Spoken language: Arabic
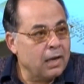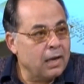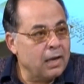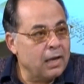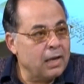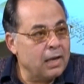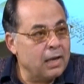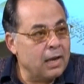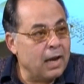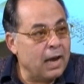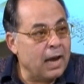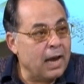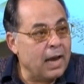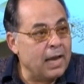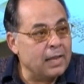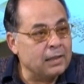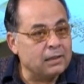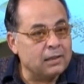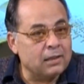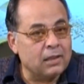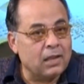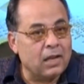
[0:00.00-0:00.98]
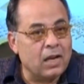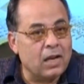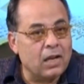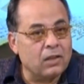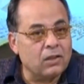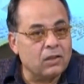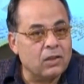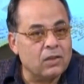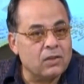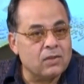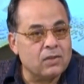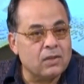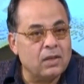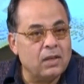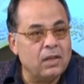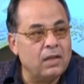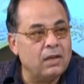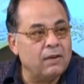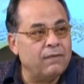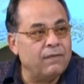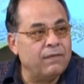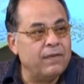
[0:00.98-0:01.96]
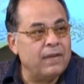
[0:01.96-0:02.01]
إيه، حتى
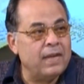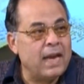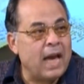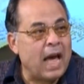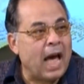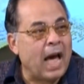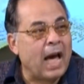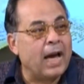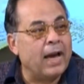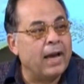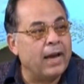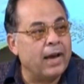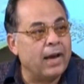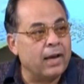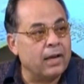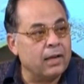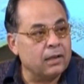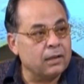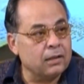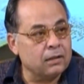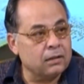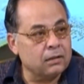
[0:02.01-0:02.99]
تصير في حياه